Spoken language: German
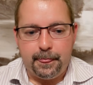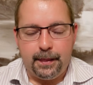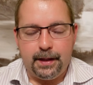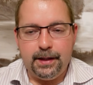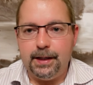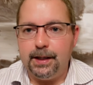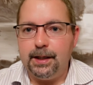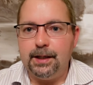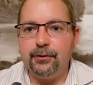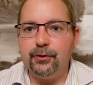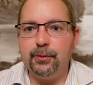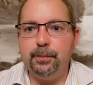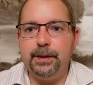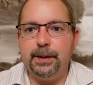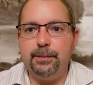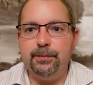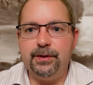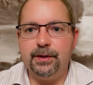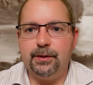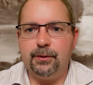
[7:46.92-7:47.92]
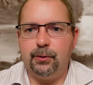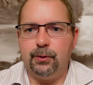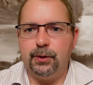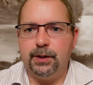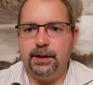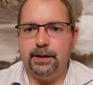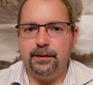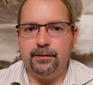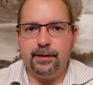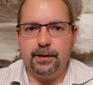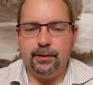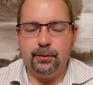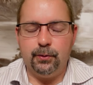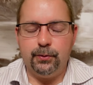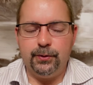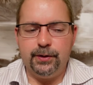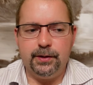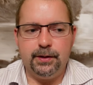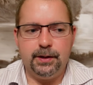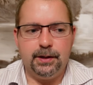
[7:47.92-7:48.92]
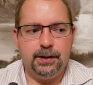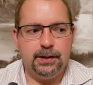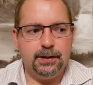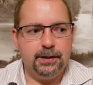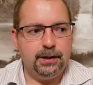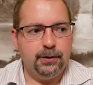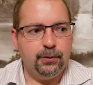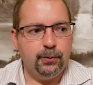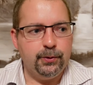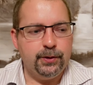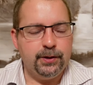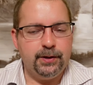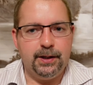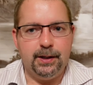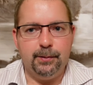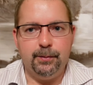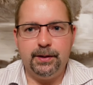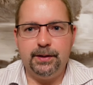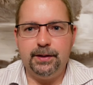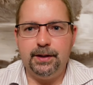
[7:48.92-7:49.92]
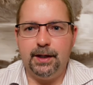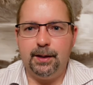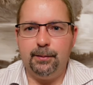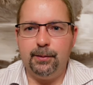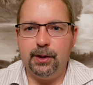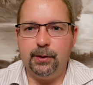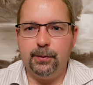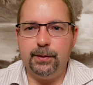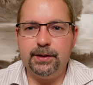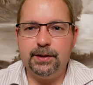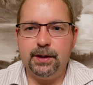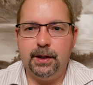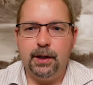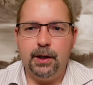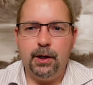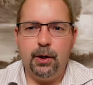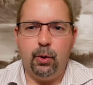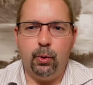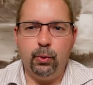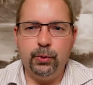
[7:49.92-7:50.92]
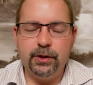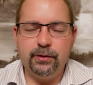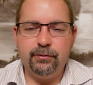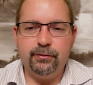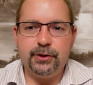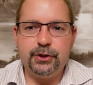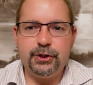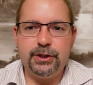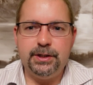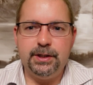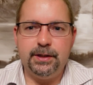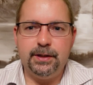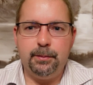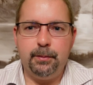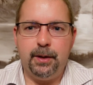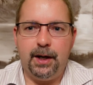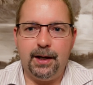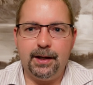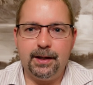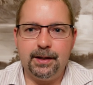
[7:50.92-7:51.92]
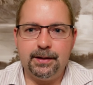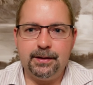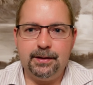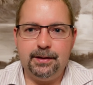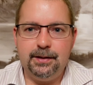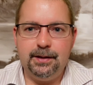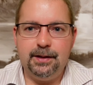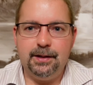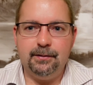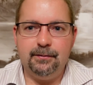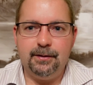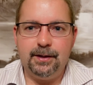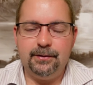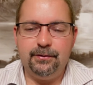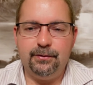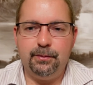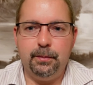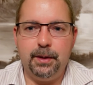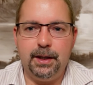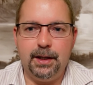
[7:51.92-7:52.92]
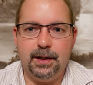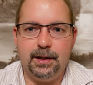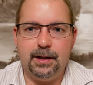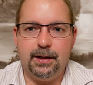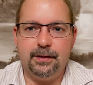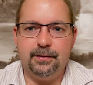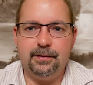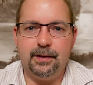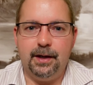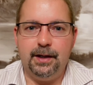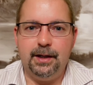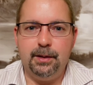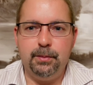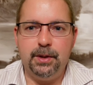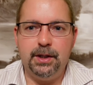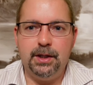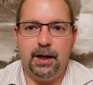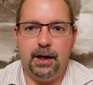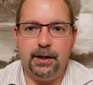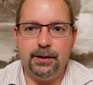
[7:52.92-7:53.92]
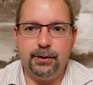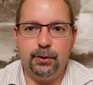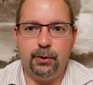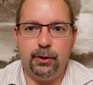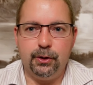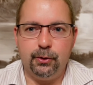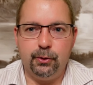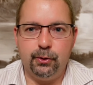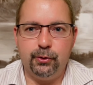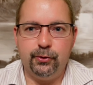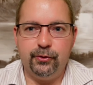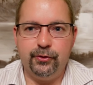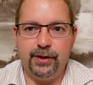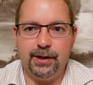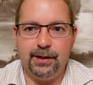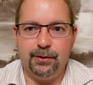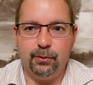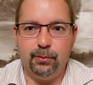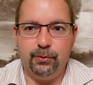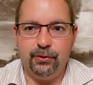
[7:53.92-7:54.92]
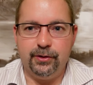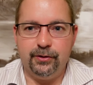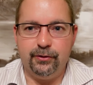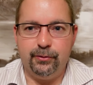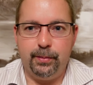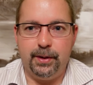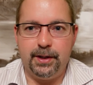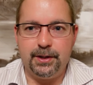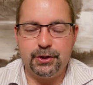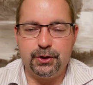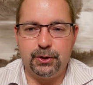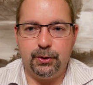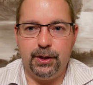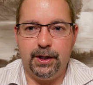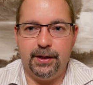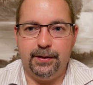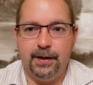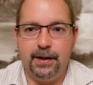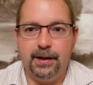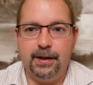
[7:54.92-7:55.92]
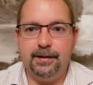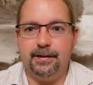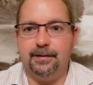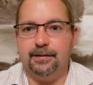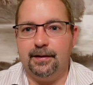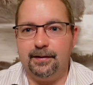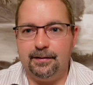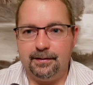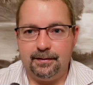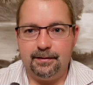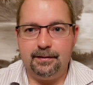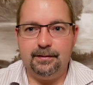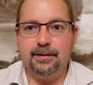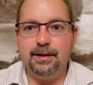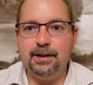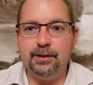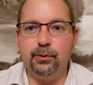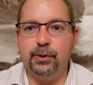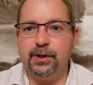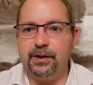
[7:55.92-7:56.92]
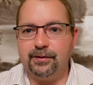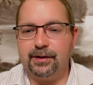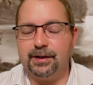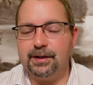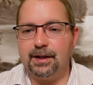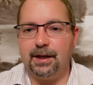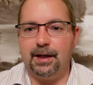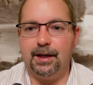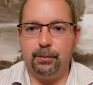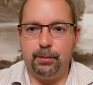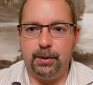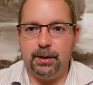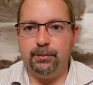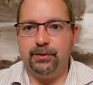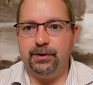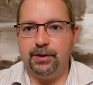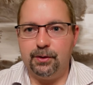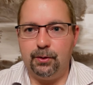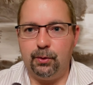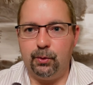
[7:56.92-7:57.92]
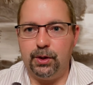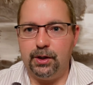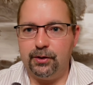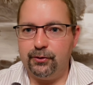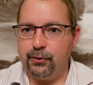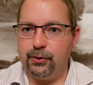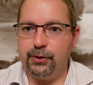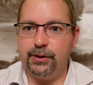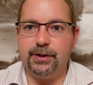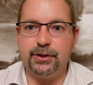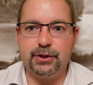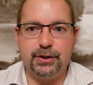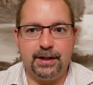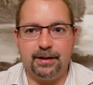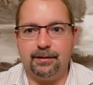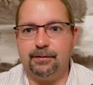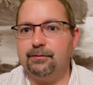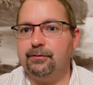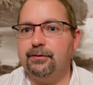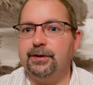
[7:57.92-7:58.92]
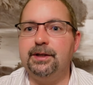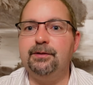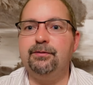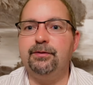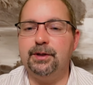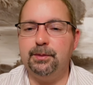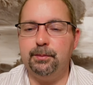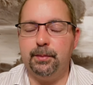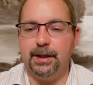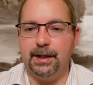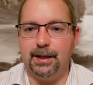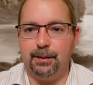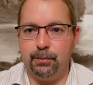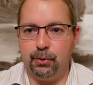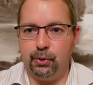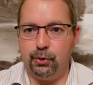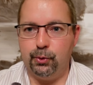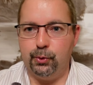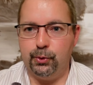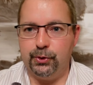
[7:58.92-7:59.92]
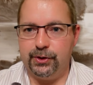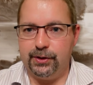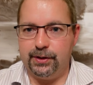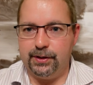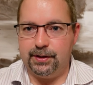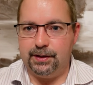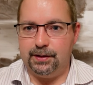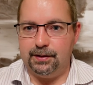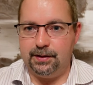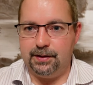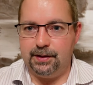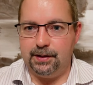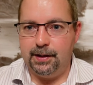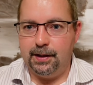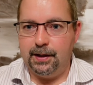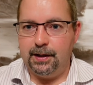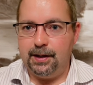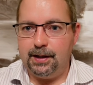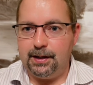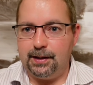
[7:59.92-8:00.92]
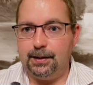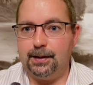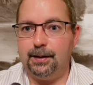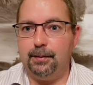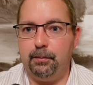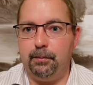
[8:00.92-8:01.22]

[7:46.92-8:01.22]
ja, also Pepsi Cola ist ein, Unter, äh, ein Unternehmen, die haben, glaube ich, 100 verschiedene Marken, die jeweils mehr als eine Milliarde Euro Konzernumsatz beisteuern. Das heißt, das ist nicht nur das Getränk Pepsi Cola, sondern da stecken viel, viel mehr Produkte dahinter, äh,